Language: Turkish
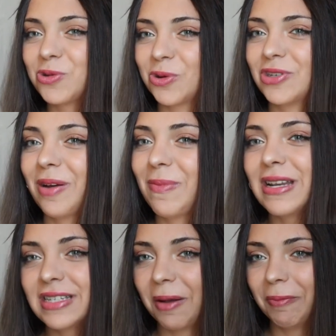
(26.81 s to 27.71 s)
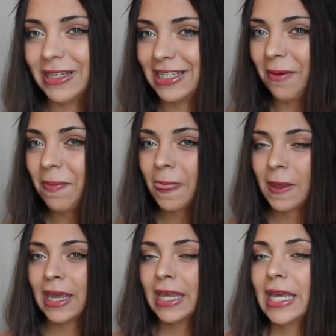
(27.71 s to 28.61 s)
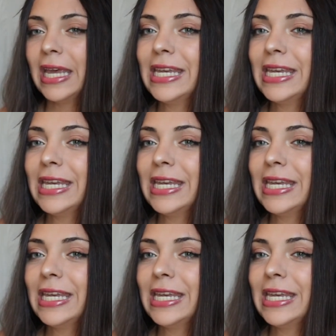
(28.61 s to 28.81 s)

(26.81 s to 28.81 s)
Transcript: O soracak ben cevaplayacağım. Teşekkür.